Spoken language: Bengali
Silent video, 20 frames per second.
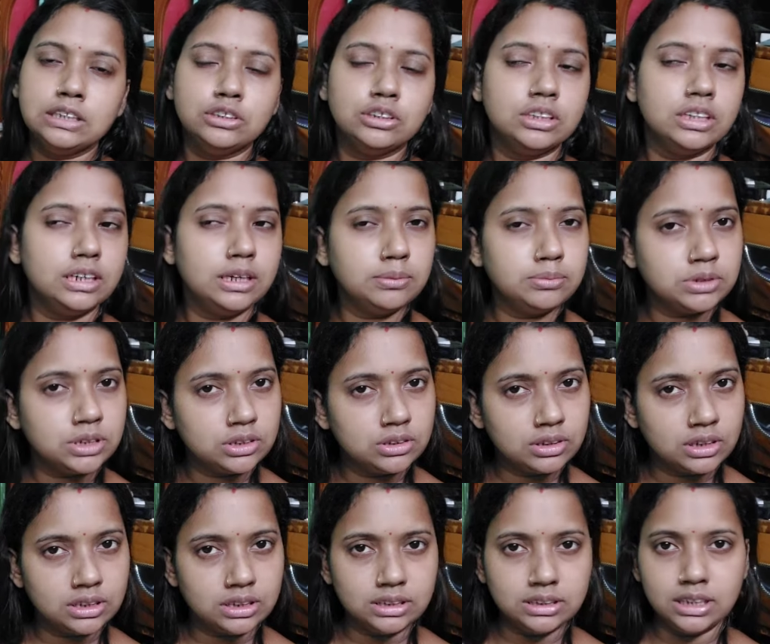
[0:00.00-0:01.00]
যদি ডিম সেদ্ধ
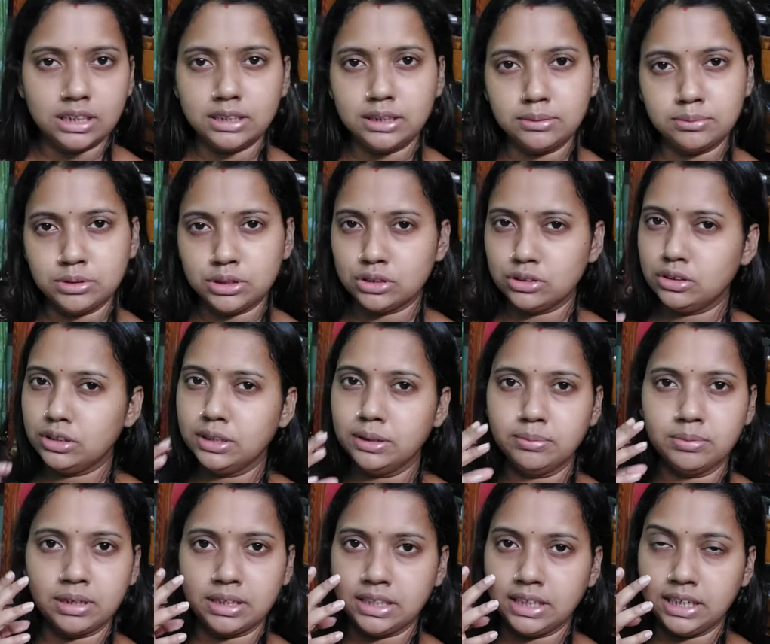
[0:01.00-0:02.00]
খেতে চায় ডিম সেদ্ধ
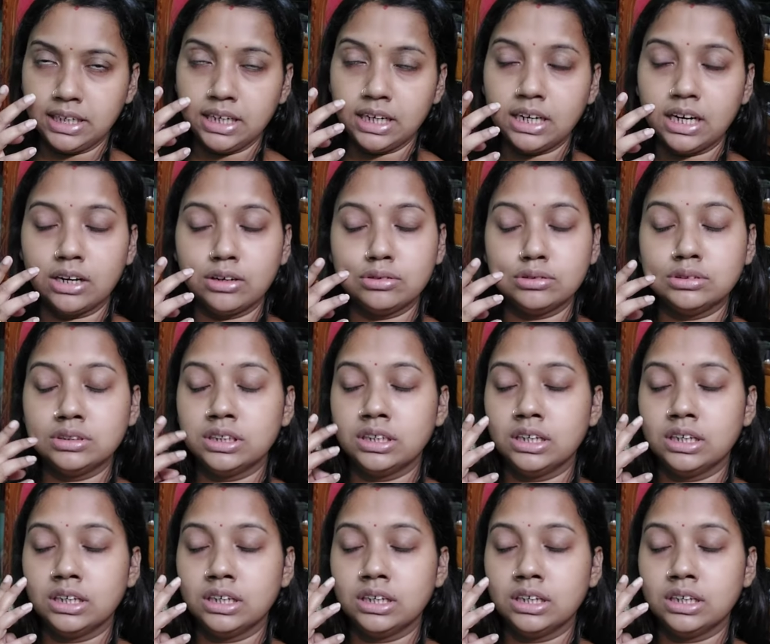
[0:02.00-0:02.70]
ডিমটা দিই না কারণ